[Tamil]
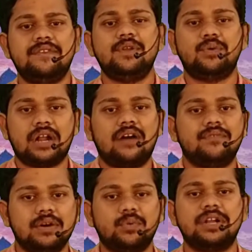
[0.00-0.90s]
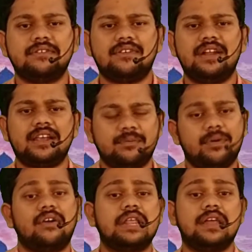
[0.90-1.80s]
ஈவினிங் ஒரு ஆஃப் அன் ஹவர் ஒன் ஹவர்
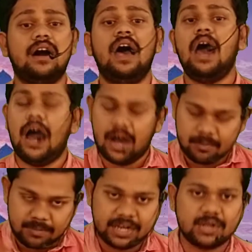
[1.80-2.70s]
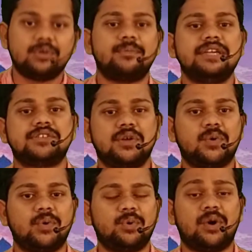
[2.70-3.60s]
விளையாடுறப்ப அவ்வளோதான் அப்படின்ற ஒரு மைண்ட் செட்டை
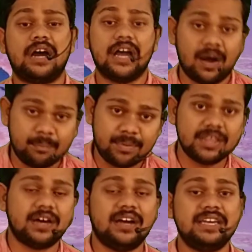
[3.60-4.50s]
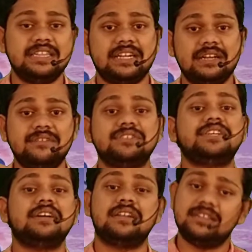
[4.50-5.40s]
கொண்டு வாங்க அப்போ தான் இந்த ரெண்டு
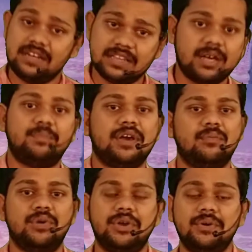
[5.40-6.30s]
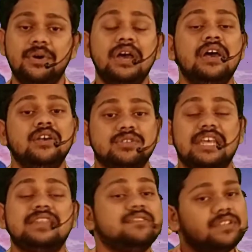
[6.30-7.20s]
விஷயங்கள்லேருந்து நீங்கள் தப்பிக்க முடியும்
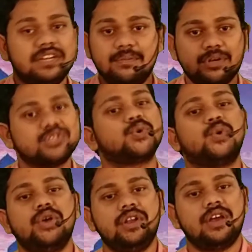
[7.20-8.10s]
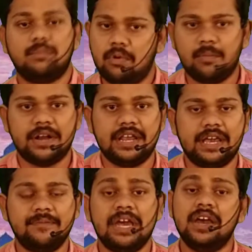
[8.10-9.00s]
எந்த வித டிப்ரெஷனுக்குள்ளேயும் நீங்கள் போக
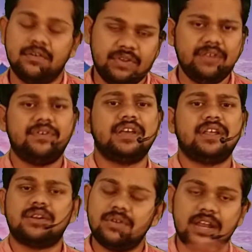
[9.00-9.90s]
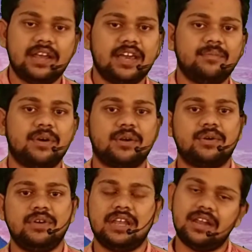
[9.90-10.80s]
மாட்டீங்க ஃப்ரீ ஃபயராக இருக்கட்டும் எல்லா கேமாக
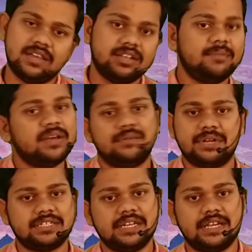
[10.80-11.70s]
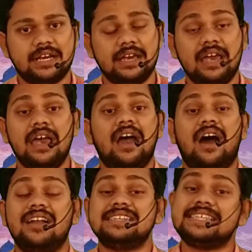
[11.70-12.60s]
இருக்கட்டும் எல்லாத்துலேயுமே அந்த பிரச்சனை இருக்குது
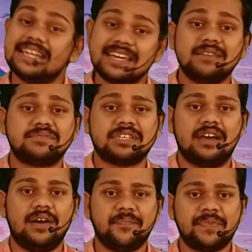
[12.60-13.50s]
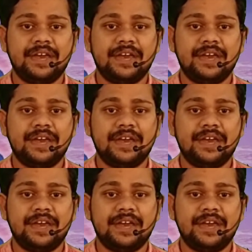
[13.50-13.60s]
ஆனால் சில கேம்ஸ்லாம்